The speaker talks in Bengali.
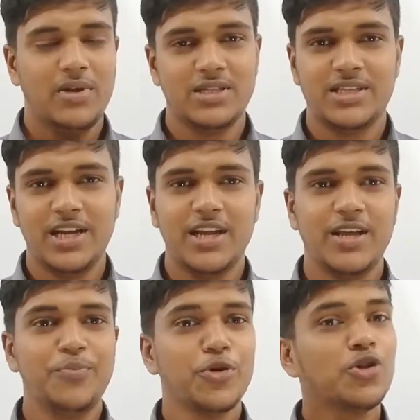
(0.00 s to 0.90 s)
আমরা জেনে
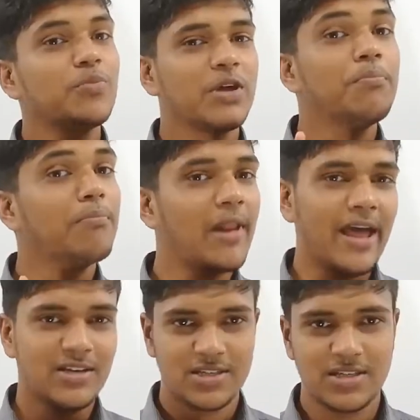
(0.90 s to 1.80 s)
নেই প্রথমে
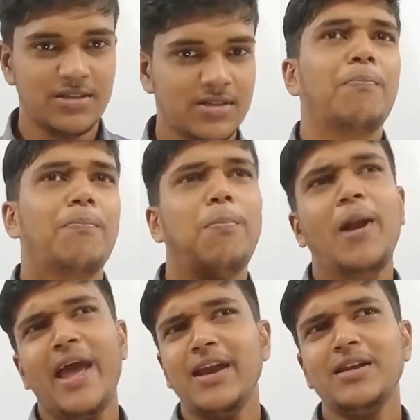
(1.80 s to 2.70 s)
প্ল্যান্ট কি
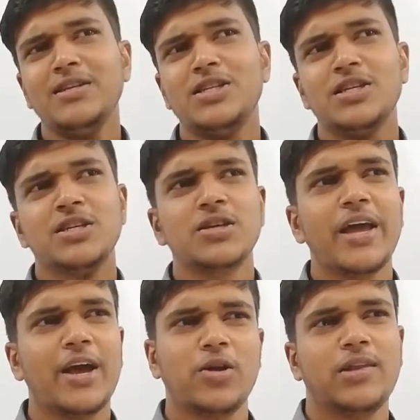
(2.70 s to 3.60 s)
প্ল্যান্ট
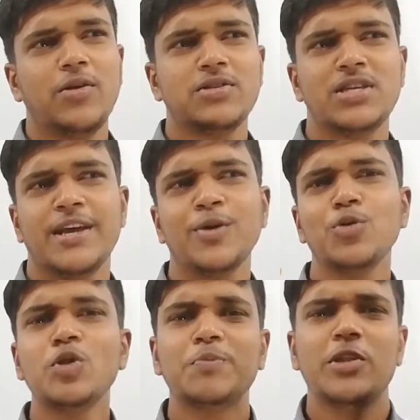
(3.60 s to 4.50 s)
এক কথায় হচ্ছে
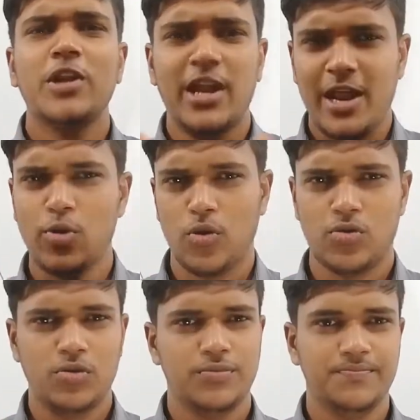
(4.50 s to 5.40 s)
উৎপাদনের একক
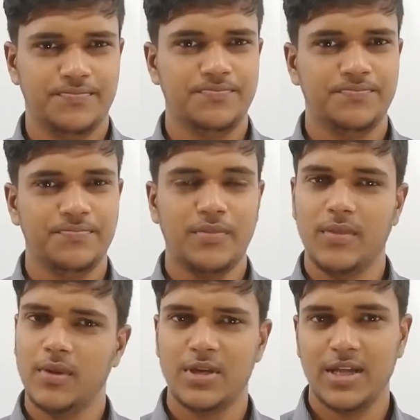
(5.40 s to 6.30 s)

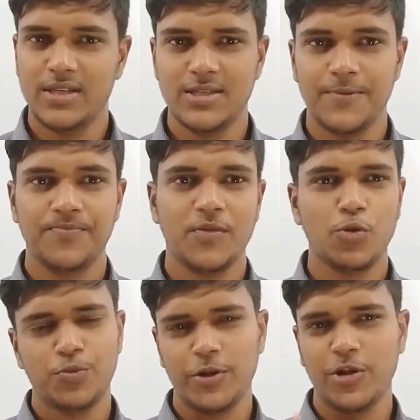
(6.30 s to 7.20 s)
ঠিক আছে
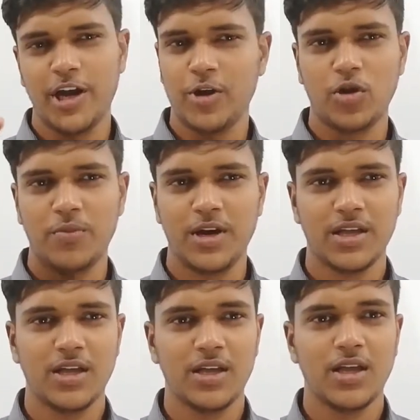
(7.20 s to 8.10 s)
উৎপাদনের একক মানে
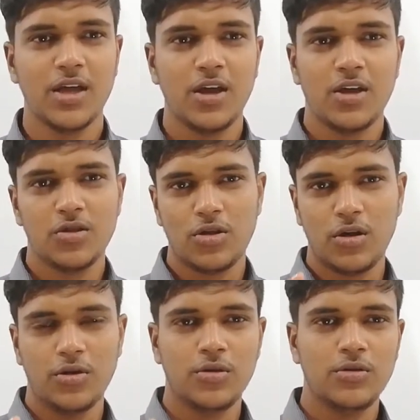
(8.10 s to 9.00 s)
কি
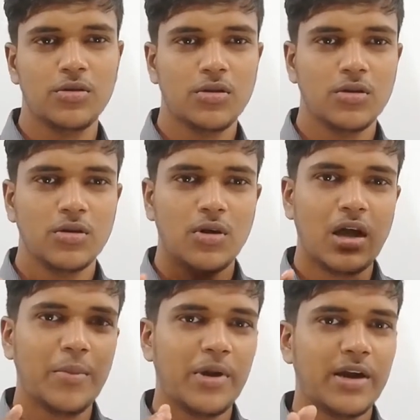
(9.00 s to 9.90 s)
ধরো
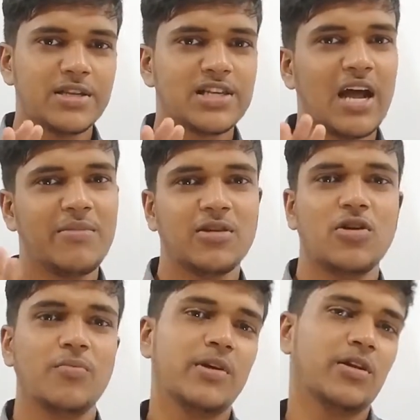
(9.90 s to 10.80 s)
আমরা একটা সাবান
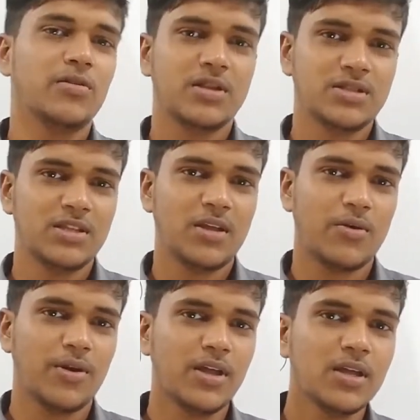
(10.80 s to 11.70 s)
কোম্পানির কথা চিন্তা
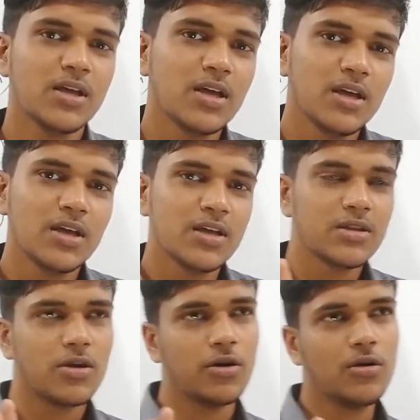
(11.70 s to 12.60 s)
করি
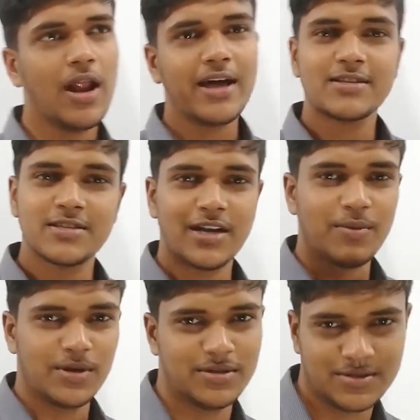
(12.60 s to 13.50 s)
ধরো লাক্স
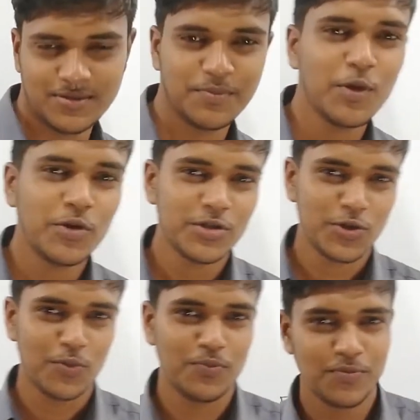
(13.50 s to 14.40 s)
সাবান বিউটি সোপ